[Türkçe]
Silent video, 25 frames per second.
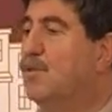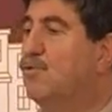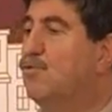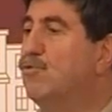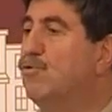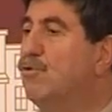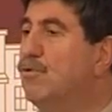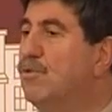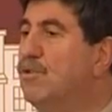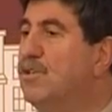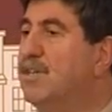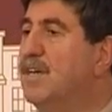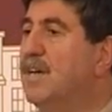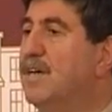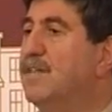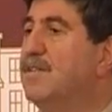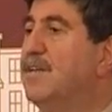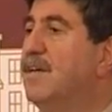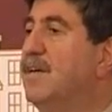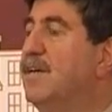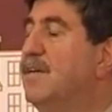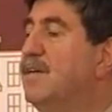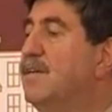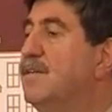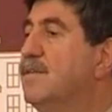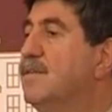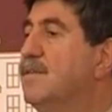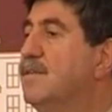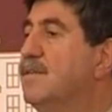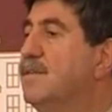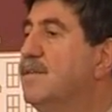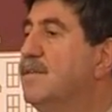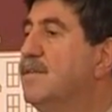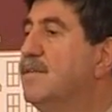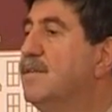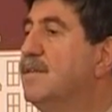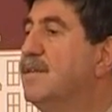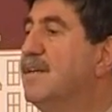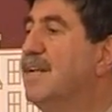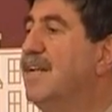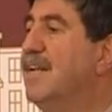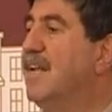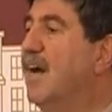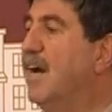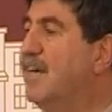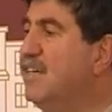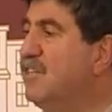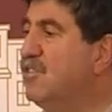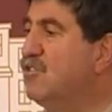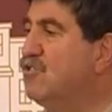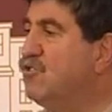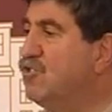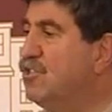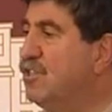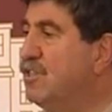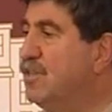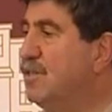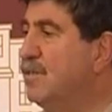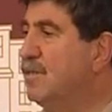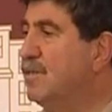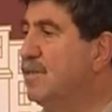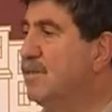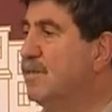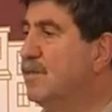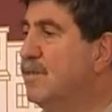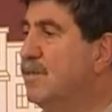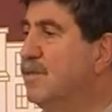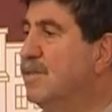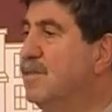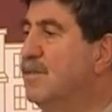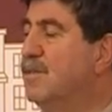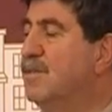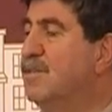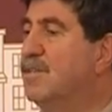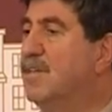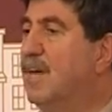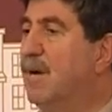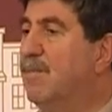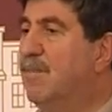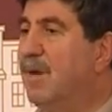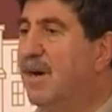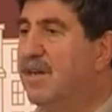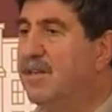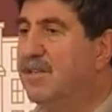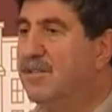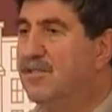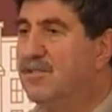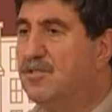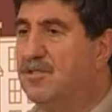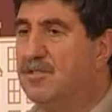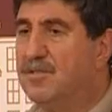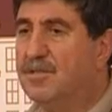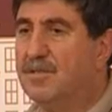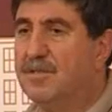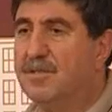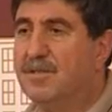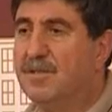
Türkiye'de laikçi, Kemalist,